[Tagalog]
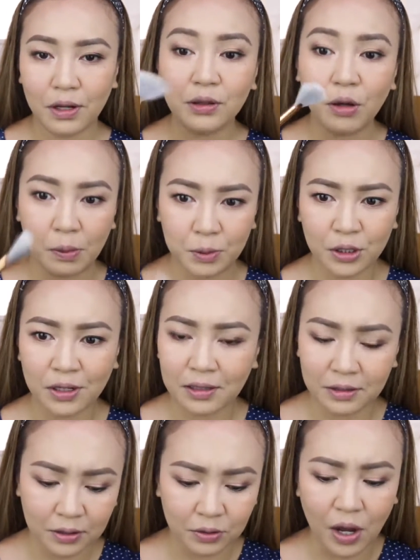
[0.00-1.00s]
Ito,
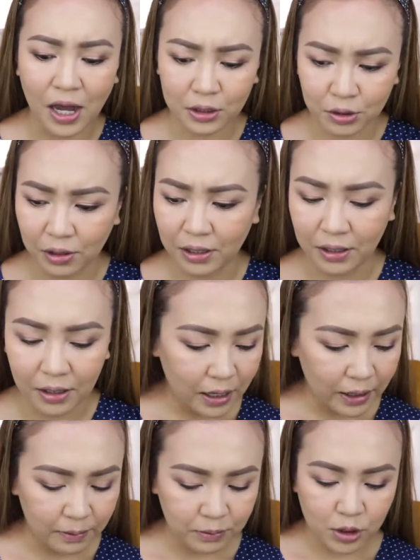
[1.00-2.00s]
optional din to actually.
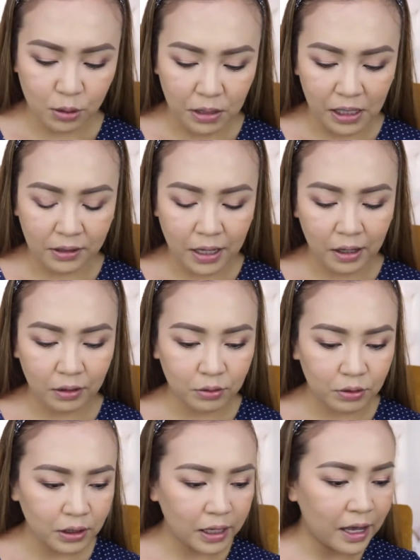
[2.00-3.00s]
Um, so, balik tayo
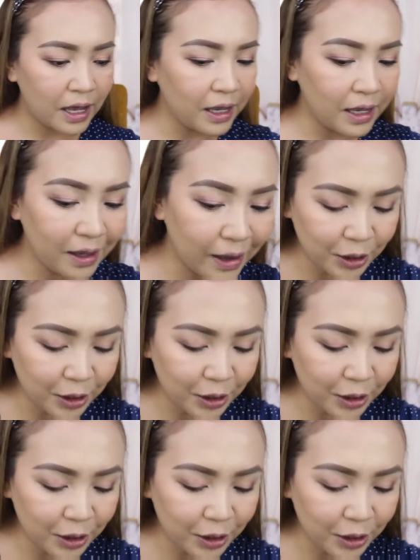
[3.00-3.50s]
dun kay,